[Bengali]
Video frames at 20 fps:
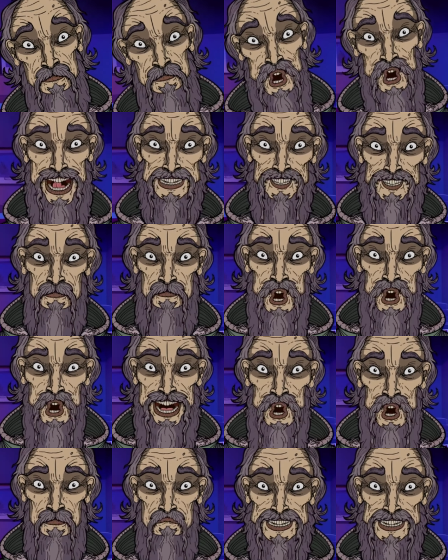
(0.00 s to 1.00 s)
কিছুদিন
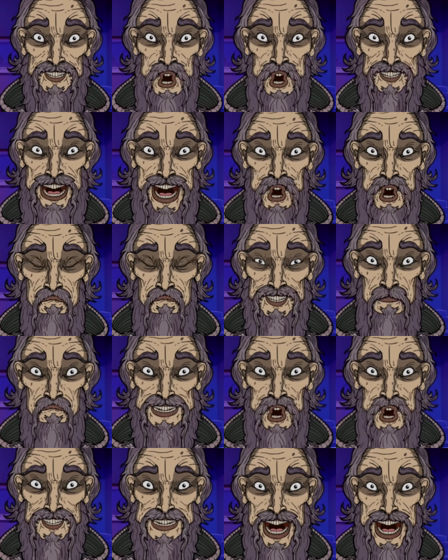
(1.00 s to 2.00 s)
পরে আমার ছোট মামার
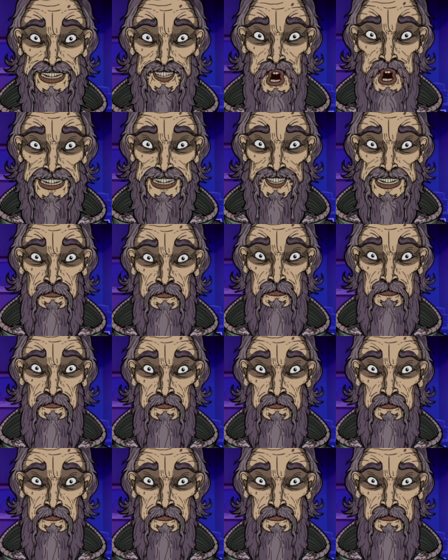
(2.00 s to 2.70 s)
বিয়ে তাই যাচ্ছি